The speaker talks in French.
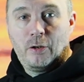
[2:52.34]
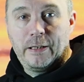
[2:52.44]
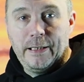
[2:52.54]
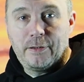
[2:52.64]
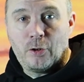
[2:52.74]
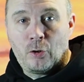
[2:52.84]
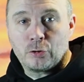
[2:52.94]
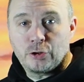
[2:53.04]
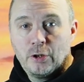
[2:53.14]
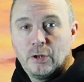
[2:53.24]

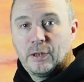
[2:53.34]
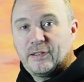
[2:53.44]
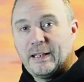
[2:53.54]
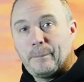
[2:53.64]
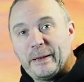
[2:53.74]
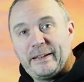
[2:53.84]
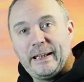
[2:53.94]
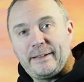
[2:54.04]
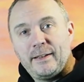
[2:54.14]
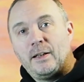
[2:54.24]
étanche étanche
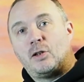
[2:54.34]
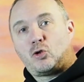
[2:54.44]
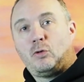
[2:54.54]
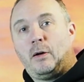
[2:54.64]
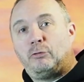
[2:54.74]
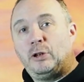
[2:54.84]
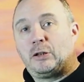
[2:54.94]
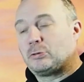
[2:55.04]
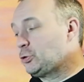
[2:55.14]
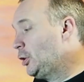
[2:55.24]
tex Je dois avouer,
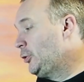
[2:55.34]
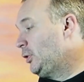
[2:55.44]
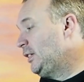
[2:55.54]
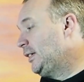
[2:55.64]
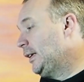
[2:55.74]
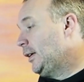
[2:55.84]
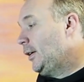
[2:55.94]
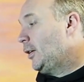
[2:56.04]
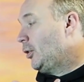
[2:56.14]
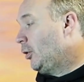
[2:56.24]
quand je l'ai utilisé
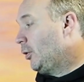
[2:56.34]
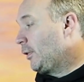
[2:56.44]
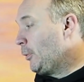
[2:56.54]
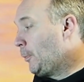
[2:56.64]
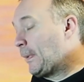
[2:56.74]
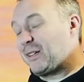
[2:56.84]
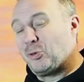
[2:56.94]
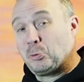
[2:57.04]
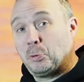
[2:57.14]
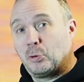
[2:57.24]
vraiment par
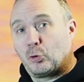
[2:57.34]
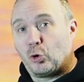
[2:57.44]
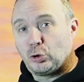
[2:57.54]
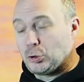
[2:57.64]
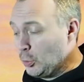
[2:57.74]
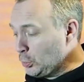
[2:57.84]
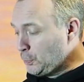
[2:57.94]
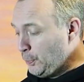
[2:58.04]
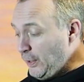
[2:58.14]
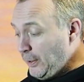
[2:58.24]
temps de grosses grosse
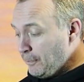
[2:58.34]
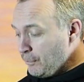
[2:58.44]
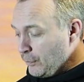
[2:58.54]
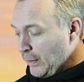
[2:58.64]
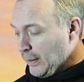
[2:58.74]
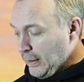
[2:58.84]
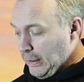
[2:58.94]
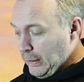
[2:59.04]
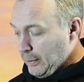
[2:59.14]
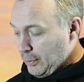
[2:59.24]
pluie,
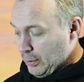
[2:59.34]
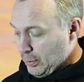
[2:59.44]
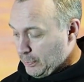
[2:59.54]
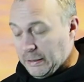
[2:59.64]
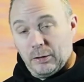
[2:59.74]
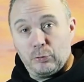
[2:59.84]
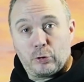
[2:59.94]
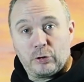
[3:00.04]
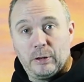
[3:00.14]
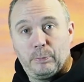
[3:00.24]
et ben, de
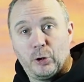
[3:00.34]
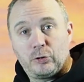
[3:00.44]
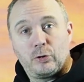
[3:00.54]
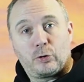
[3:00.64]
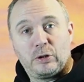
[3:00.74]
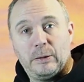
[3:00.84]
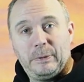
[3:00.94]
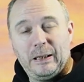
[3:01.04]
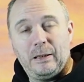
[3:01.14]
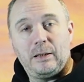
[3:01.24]
côté bottes, côté
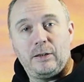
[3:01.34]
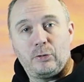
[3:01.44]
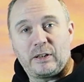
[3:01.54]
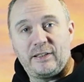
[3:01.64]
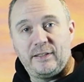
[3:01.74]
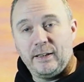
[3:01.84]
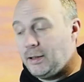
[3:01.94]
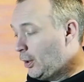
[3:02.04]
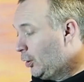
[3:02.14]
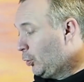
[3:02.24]
pied, ils sont restés
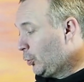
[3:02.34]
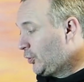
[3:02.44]
au